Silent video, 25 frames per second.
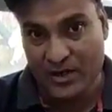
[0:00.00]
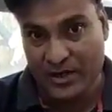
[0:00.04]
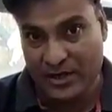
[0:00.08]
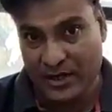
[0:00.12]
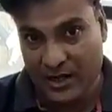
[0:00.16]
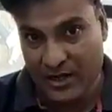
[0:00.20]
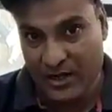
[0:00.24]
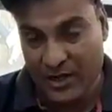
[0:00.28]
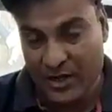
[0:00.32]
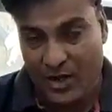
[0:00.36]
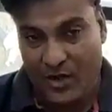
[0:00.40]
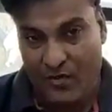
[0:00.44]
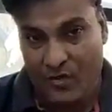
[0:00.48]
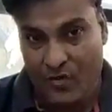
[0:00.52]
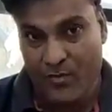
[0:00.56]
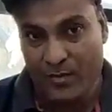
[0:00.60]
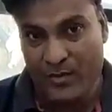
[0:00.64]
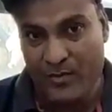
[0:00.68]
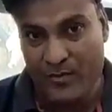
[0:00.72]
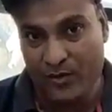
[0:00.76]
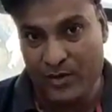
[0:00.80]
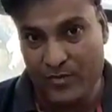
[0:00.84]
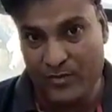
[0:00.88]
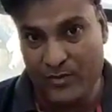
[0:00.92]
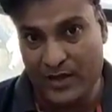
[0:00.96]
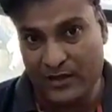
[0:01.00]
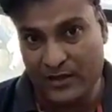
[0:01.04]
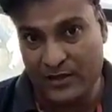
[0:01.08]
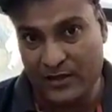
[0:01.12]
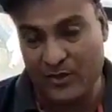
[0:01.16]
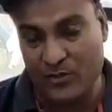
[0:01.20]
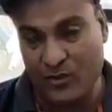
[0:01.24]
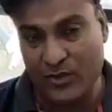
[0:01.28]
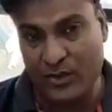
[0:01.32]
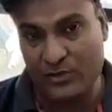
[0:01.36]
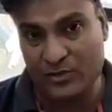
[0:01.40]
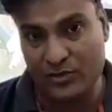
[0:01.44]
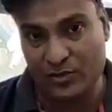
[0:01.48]
ठीक ना वो मैं वही बात
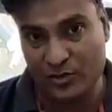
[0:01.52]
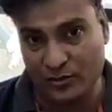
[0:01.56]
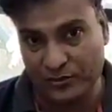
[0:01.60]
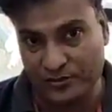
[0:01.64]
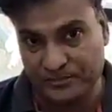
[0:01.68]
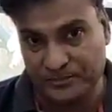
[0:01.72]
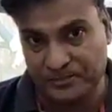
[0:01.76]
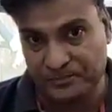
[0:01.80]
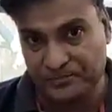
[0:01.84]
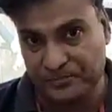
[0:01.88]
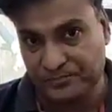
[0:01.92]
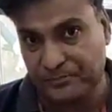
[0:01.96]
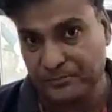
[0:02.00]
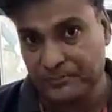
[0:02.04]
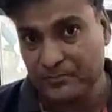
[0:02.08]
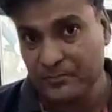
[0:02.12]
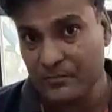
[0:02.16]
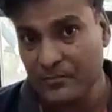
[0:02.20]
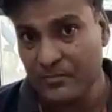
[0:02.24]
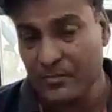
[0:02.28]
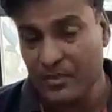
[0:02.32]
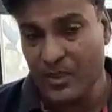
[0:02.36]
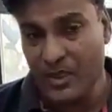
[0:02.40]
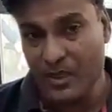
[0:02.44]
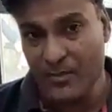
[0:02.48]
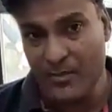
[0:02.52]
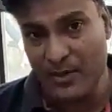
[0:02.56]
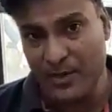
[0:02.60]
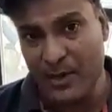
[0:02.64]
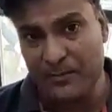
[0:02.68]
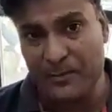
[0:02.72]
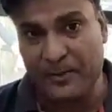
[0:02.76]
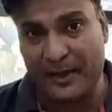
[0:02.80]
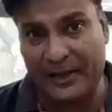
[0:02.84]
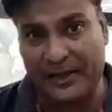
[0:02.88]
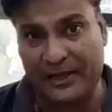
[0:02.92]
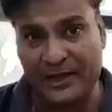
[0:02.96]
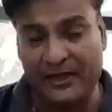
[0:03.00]
करूँगा जो
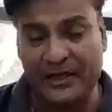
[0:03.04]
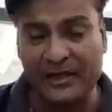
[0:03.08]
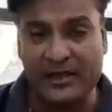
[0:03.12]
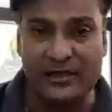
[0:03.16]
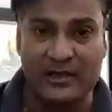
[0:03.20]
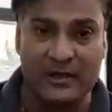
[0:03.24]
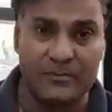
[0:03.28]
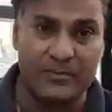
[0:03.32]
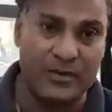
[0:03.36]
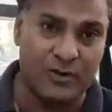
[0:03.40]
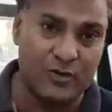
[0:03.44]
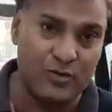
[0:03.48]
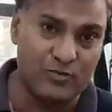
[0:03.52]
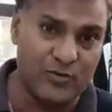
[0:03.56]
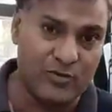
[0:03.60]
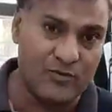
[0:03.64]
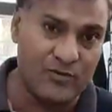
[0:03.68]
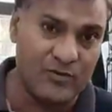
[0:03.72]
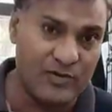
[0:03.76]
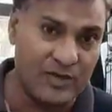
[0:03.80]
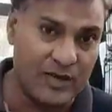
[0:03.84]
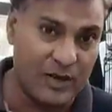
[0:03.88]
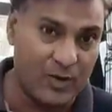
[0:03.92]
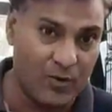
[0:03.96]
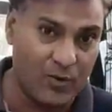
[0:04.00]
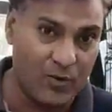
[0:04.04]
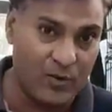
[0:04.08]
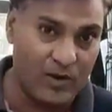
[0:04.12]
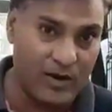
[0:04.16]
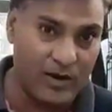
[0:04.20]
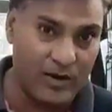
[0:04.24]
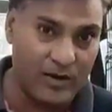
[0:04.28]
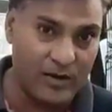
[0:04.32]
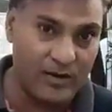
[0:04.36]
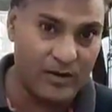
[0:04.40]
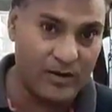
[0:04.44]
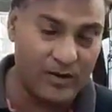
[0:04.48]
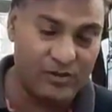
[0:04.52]
मैंने प्रैक्टिकल यहाँ पर अनुभव लिया हुआ
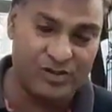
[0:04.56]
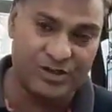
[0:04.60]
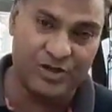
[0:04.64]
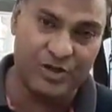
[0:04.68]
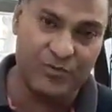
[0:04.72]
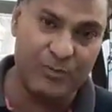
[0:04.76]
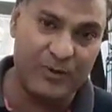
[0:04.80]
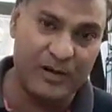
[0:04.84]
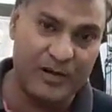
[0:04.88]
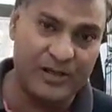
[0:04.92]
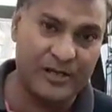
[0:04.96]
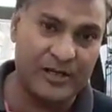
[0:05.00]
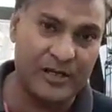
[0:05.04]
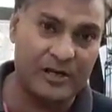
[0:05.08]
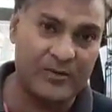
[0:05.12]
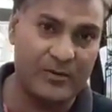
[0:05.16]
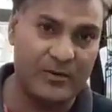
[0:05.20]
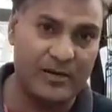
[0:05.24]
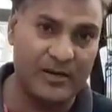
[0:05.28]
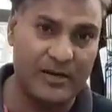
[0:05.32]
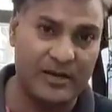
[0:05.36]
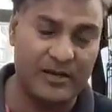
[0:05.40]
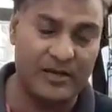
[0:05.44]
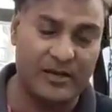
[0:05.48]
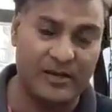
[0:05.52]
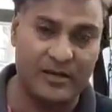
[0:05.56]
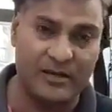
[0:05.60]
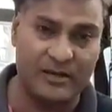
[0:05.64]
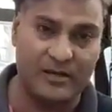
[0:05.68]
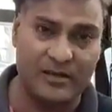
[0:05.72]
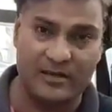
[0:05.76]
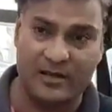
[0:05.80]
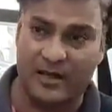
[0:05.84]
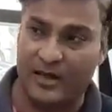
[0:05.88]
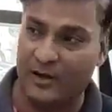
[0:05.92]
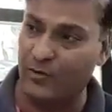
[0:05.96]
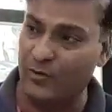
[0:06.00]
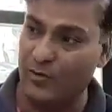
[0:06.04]
है और जो प्रैक्टिकल मैंने
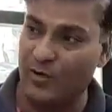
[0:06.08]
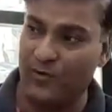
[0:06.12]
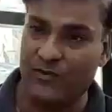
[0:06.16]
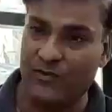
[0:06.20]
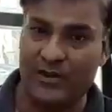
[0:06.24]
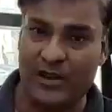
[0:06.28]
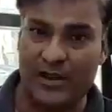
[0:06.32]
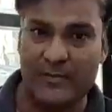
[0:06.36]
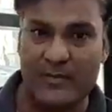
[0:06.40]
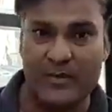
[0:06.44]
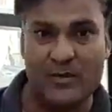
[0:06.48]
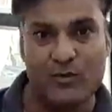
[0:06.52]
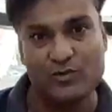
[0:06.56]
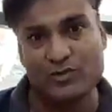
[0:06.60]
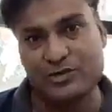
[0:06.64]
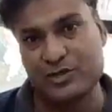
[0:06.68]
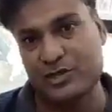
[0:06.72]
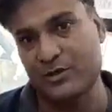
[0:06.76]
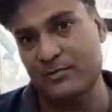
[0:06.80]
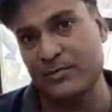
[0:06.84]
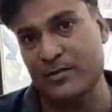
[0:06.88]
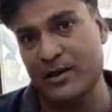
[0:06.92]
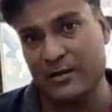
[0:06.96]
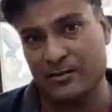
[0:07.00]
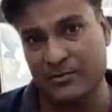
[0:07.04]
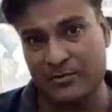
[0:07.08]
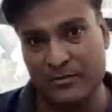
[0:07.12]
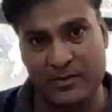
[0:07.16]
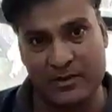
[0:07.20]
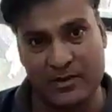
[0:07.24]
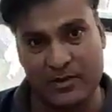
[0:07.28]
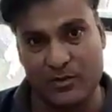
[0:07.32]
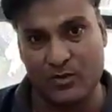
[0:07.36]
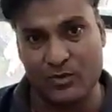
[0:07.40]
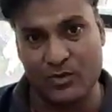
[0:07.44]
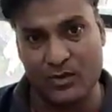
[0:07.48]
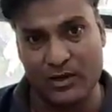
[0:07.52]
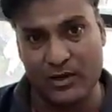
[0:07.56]
अनुभव लिया मैं उसी बात में
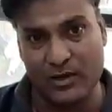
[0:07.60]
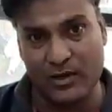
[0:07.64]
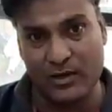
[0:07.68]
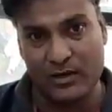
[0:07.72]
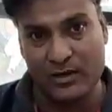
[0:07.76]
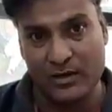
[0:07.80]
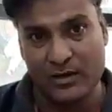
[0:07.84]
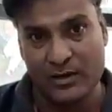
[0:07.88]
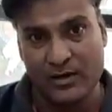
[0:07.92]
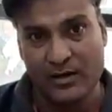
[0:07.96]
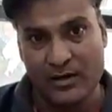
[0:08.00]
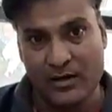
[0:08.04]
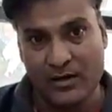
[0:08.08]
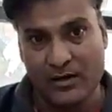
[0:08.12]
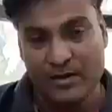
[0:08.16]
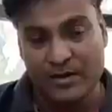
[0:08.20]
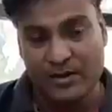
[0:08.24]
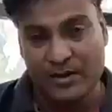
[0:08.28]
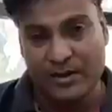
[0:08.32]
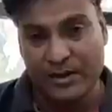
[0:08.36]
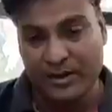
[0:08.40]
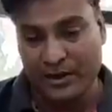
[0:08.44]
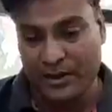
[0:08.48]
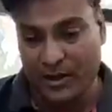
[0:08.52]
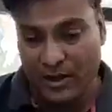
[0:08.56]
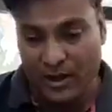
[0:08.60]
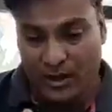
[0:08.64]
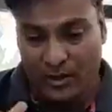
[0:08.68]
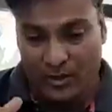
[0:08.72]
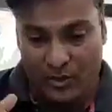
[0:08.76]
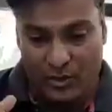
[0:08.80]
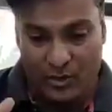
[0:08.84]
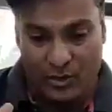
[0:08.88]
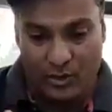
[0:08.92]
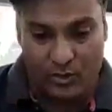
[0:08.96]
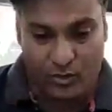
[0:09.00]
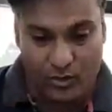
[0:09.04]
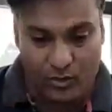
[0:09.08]
करूँगा ठीक है
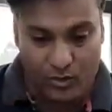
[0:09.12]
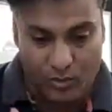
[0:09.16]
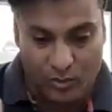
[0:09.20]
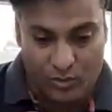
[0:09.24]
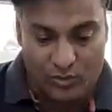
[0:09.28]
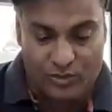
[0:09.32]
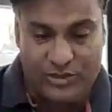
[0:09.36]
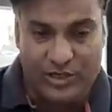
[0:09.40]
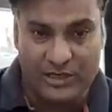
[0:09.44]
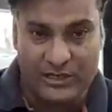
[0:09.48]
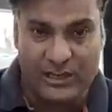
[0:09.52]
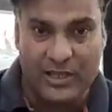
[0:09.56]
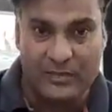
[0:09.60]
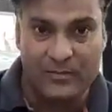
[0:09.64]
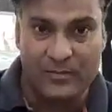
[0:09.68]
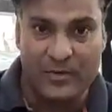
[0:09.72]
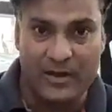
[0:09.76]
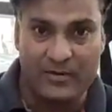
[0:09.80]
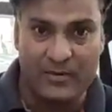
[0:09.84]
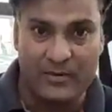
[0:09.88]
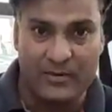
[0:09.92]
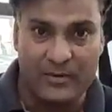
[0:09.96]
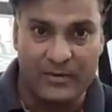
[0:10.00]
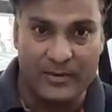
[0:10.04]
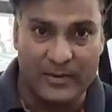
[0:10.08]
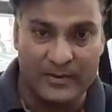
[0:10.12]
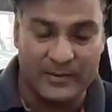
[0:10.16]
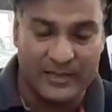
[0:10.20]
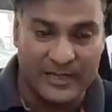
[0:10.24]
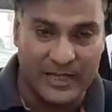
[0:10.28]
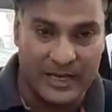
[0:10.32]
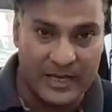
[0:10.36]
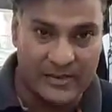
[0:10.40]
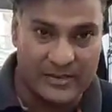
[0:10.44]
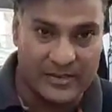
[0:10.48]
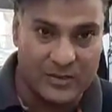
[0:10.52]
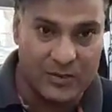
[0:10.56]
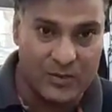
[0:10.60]
तो उसके अंदर मैं एक बार
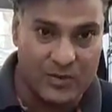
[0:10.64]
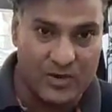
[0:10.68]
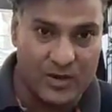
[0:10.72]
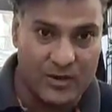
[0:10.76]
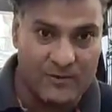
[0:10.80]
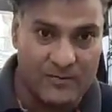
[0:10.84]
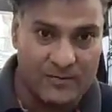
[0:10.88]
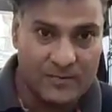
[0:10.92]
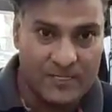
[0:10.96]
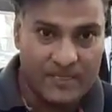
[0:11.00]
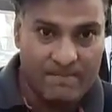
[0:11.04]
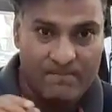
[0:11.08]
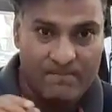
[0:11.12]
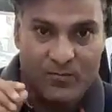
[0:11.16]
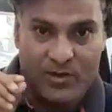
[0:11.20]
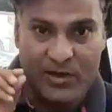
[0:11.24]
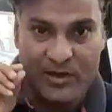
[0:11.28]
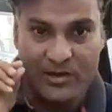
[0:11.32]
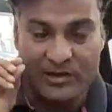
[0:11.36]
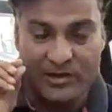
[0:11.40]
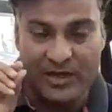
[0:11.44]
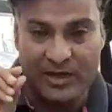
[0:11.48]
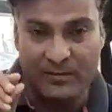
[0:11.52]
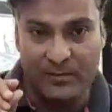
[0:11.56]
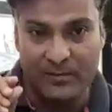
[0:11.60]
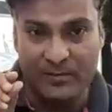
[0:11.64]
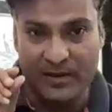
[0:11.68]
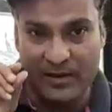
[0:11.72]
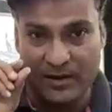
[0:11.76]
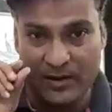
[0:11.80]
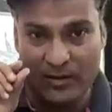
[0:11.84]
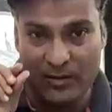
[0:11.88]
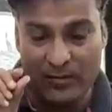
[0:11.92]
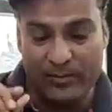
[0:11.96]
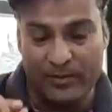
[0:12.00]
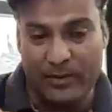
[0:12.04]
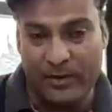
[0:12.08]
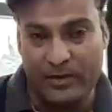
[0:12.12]
बताना चाहूँगा कि ये
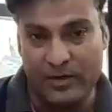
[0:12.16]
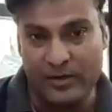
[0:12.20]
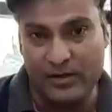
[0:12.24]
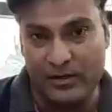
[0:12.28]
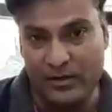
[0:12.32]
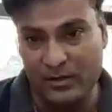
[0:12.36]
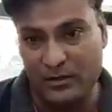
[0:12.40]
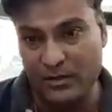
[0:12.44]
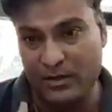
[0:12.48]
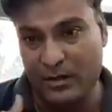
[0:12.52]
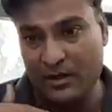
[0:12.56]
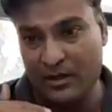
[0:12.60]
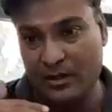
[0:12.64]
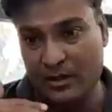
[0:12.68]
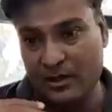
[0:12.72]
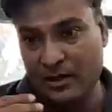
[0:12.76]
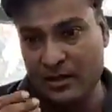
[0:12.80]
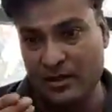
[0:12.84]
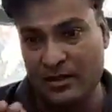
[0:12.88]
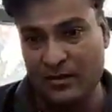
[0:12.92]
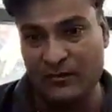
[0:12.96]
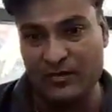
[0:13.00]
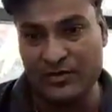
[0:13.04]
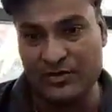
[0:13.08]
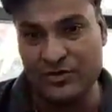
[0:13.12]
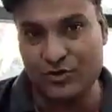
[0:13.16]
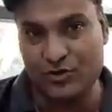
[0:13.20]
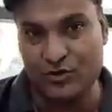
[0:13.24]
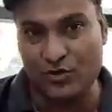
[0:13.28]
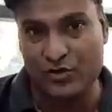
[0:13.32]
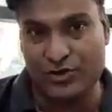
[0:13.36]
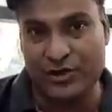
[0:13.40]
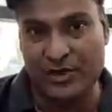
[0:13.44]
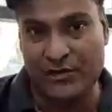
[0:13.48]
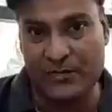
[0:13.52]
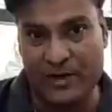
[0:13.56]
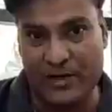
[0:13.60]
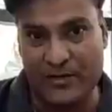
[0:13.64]
मैंने मैंने रवि जी
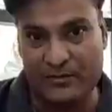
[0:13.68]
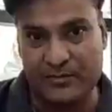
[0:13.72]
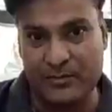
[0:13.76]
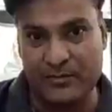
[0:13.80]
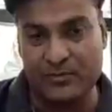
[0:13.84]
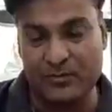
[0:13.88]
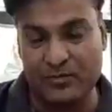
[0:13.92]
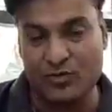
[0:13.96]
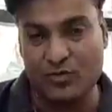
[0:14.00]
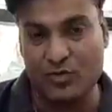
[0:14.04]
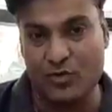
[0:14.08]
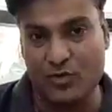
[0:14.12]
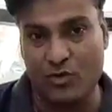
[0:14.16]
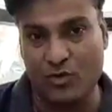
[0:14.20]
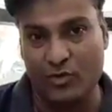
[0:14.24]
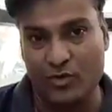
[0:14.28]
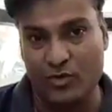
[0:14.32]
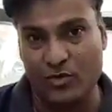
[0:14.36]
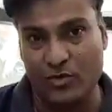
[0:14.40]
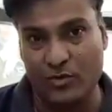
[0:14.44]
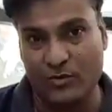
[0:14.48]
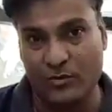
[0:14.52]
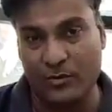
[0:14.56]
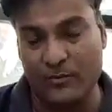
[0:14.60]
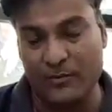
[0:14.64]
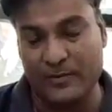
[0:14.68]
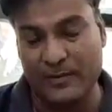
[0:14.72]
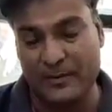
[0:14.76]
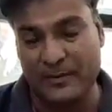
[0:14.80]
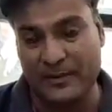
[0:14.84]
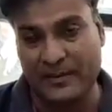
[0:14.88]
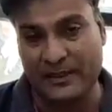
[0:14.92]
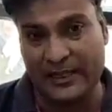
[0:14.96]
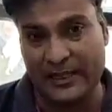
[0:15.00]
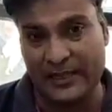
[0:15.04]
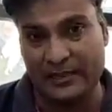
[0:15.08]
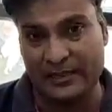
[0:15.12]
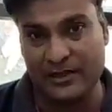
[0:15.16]
को ये बात भी उनको
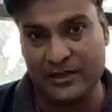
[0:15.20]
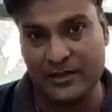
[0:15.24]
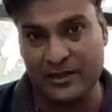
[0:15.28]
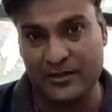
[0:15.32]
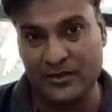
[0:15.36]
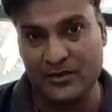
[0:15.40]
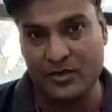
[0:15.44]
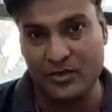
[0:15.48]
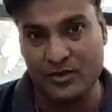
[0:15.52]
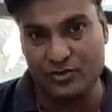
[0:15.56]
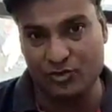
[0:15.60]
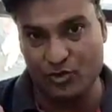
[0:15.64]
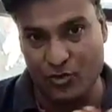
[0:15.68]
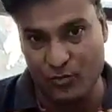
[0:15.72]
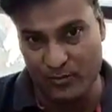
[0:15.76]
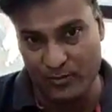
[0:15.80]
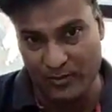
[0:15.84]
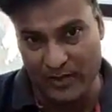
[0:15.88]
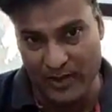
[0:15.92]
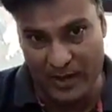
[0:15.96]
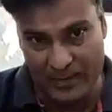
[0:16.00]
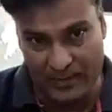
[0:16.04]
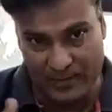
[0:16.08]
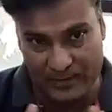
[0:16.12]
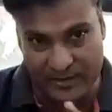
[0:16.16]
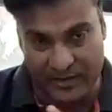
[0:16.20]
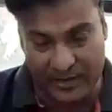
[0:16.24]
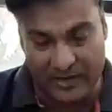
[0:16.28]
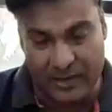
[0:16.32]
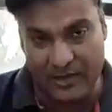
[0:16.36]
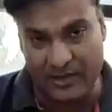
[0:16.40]
बताई थी और जो मैं आप